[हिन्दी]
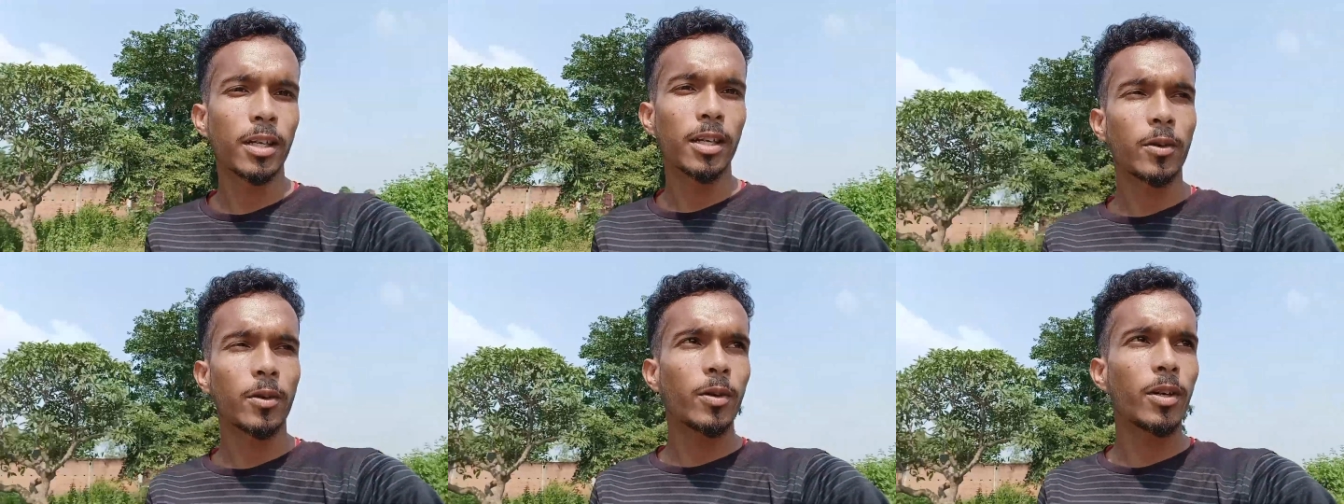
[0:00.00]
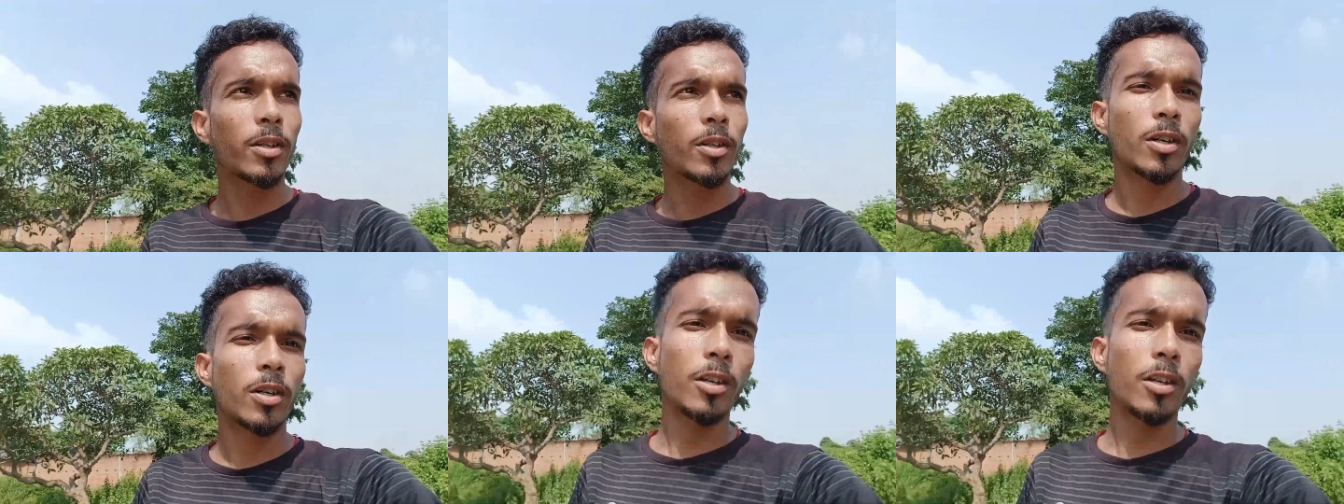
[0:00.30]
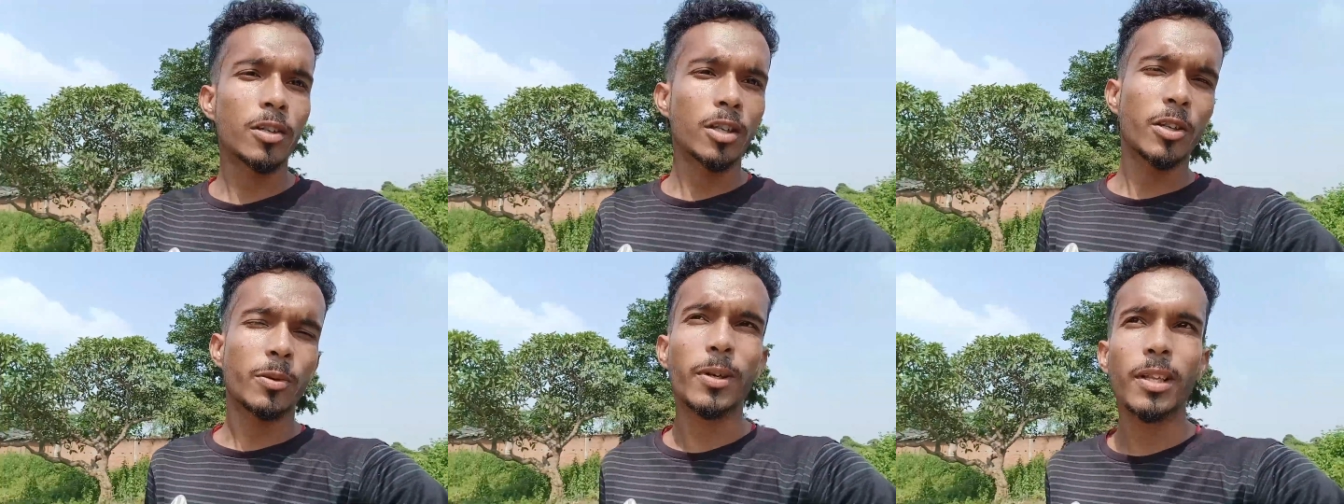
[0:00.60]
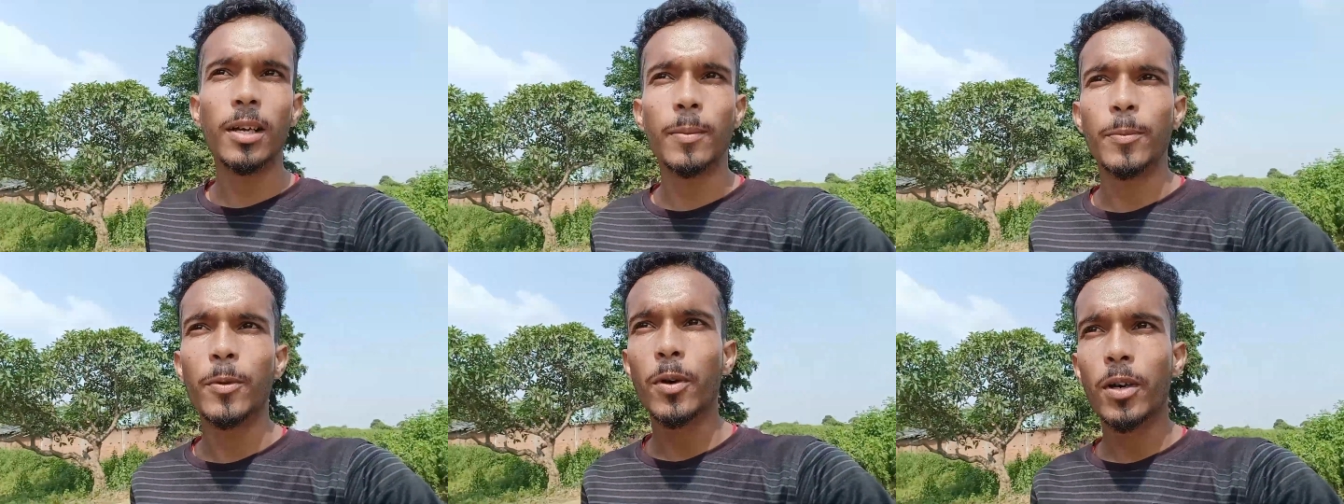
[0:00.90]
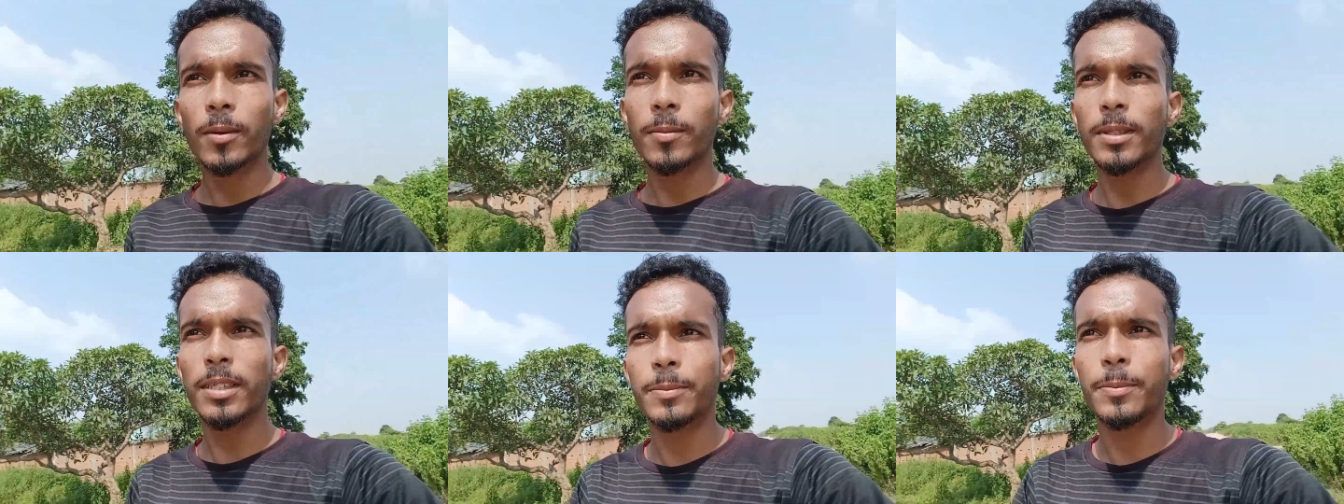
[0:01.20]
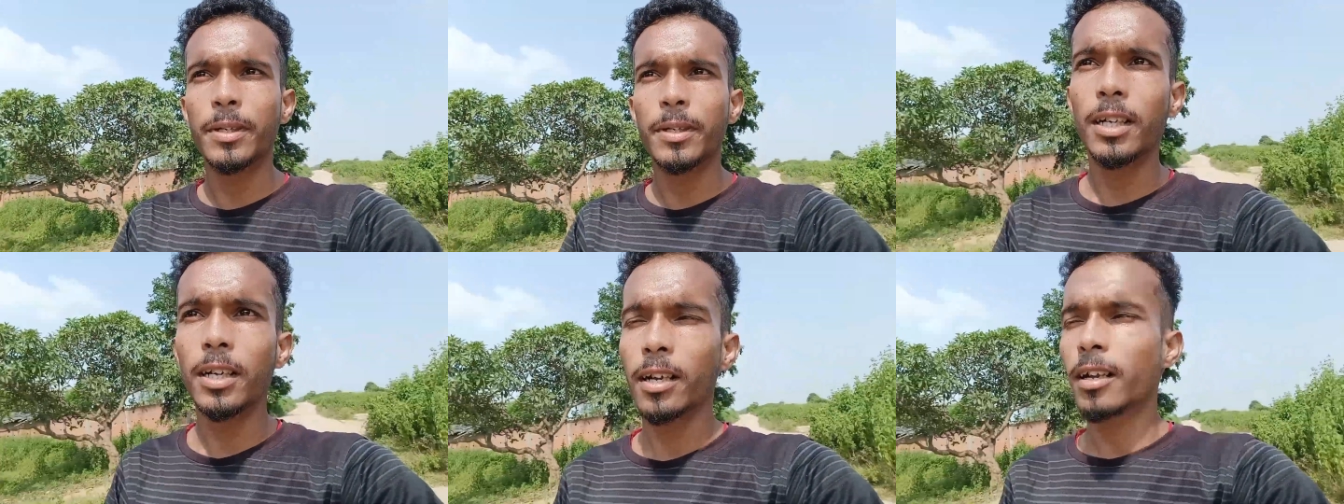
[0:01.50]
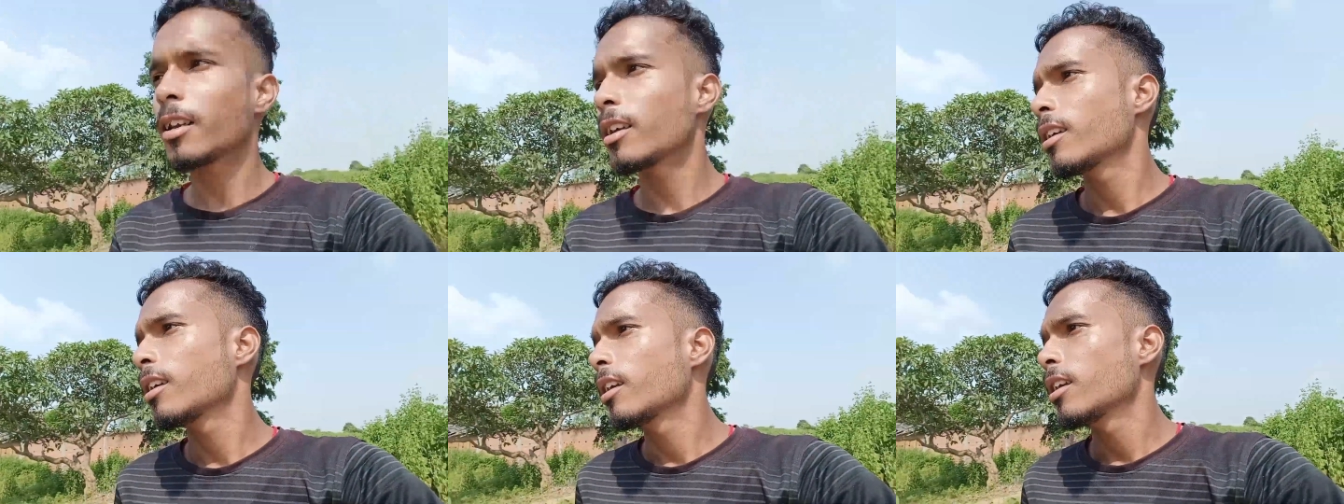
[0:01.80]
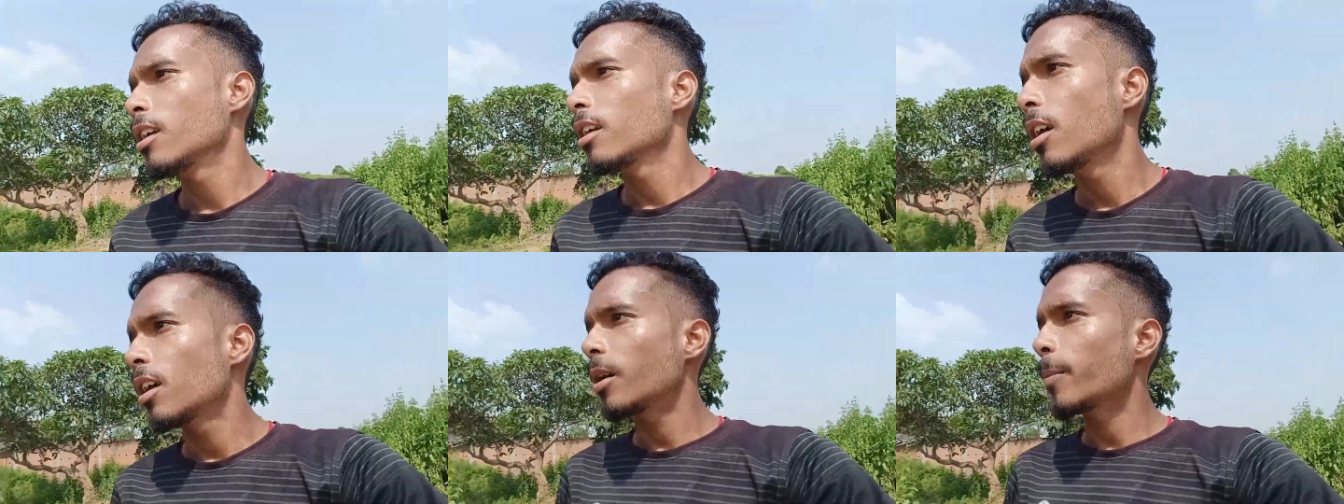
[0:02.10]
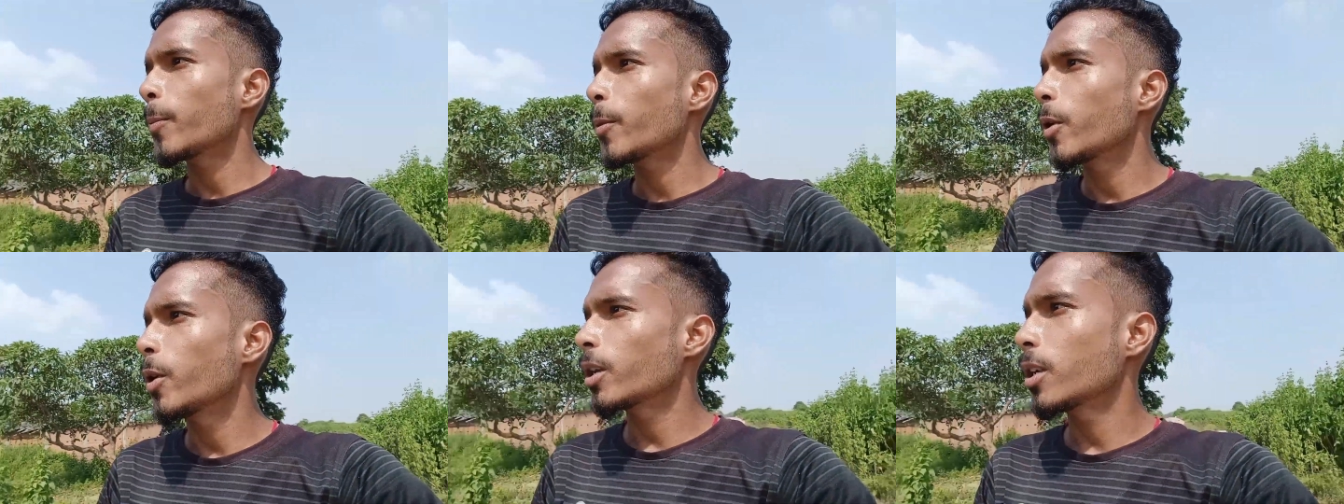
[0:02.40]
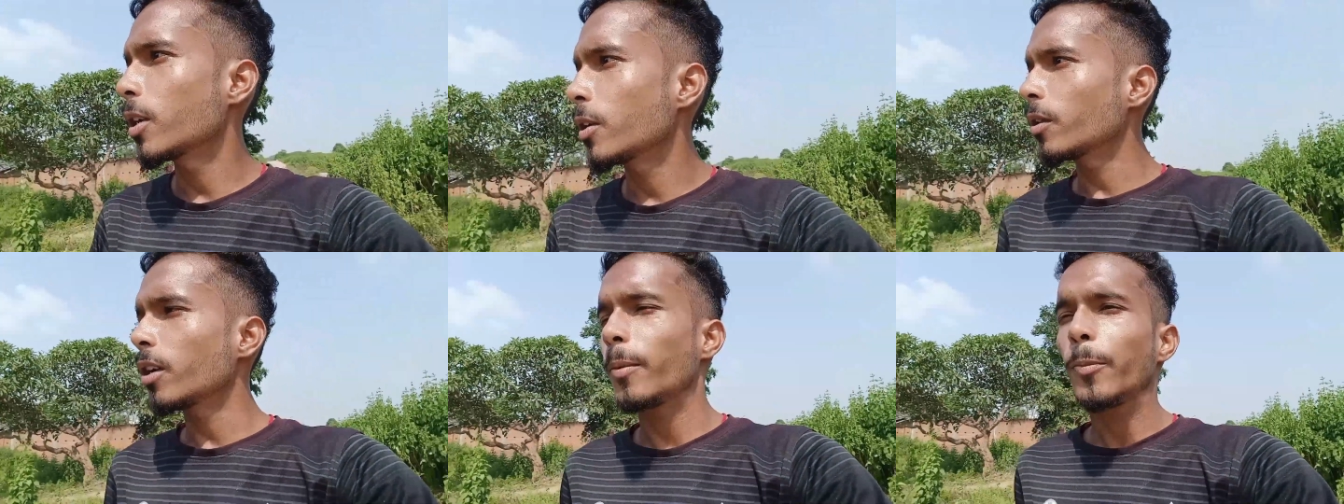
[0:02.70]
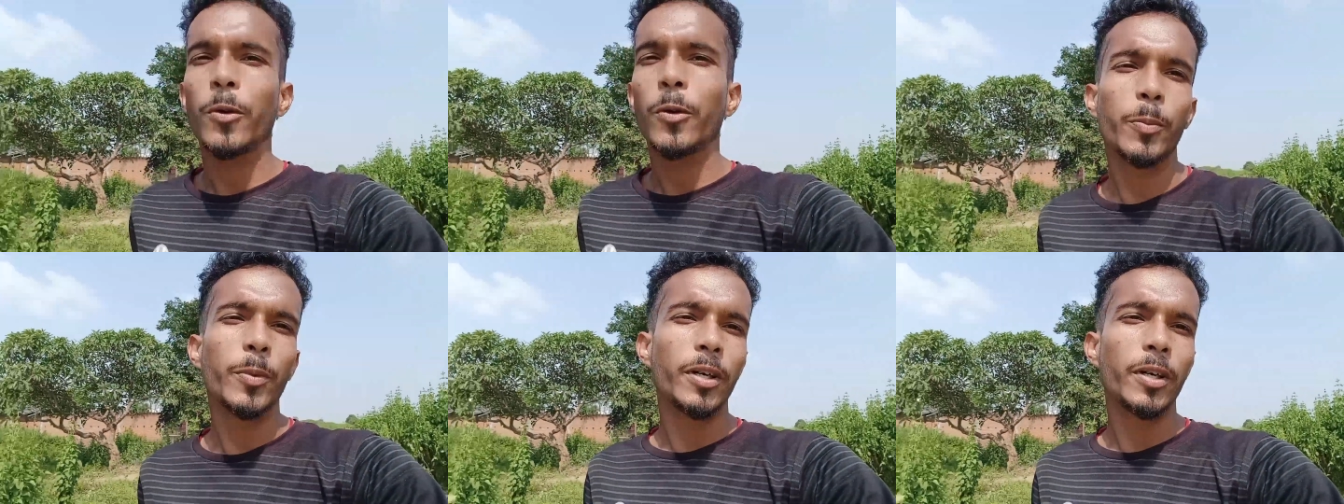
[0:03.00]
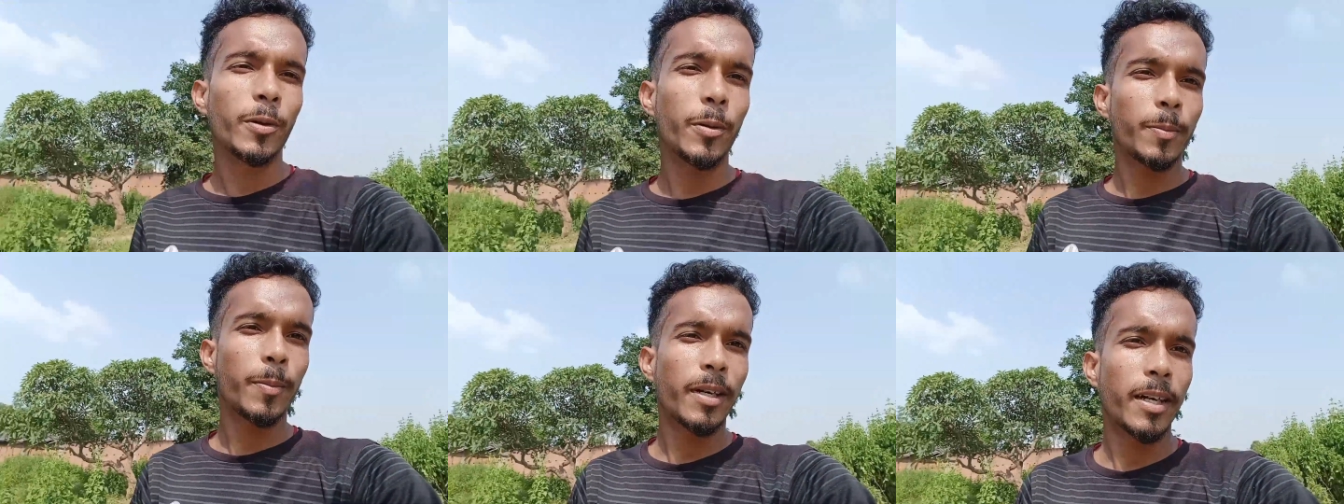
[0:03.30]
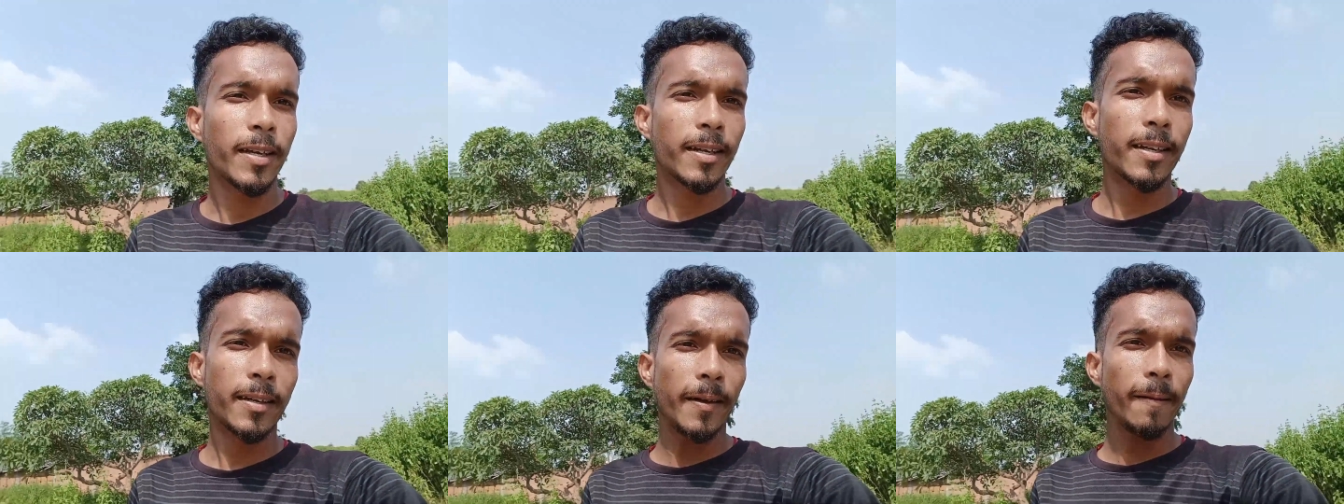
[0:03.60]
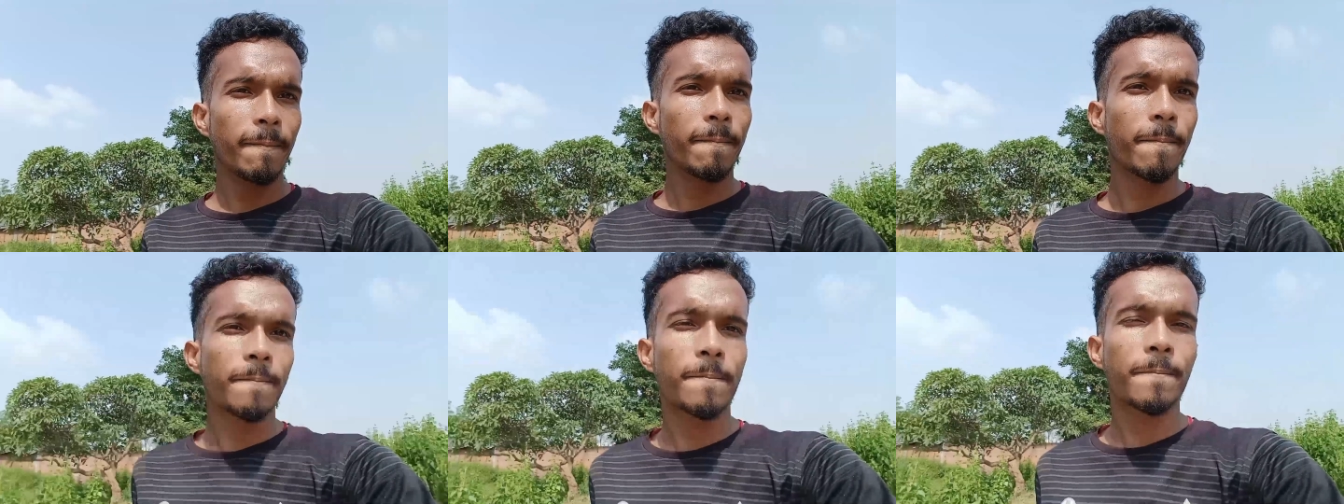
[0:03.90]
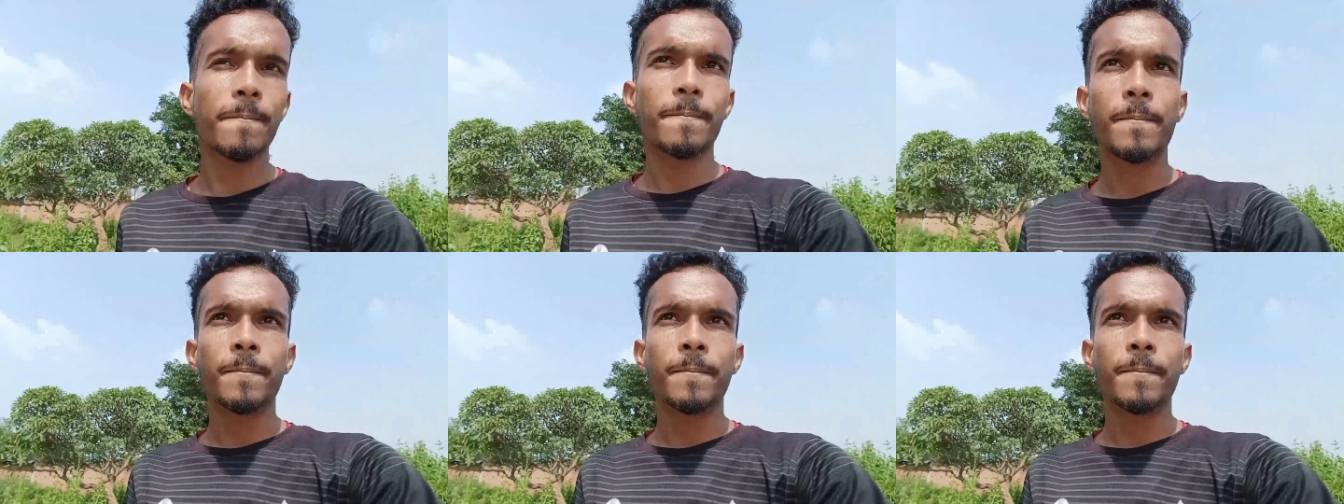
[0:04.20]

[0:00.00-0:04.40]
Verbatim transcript: ब्लॉगिंग करूँगा थोड़ा उसके बाद आप लोग के बीच में अपलोड करूँगा आप लोग वीडियो में बने रहे